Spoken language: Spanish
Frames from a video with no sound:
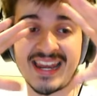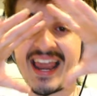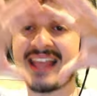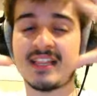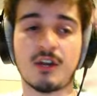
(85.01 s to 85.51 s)

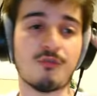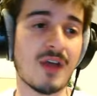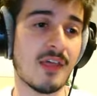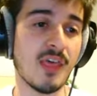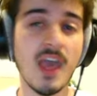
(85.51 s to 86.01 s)
la
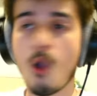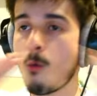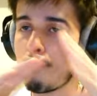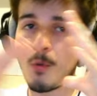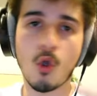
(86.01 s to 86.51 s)
interfaz
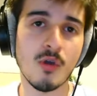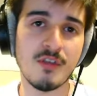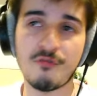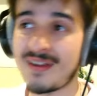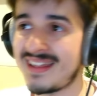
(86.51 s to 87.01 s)
un poco
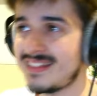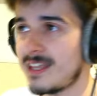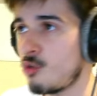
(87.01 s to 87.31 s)
diferente,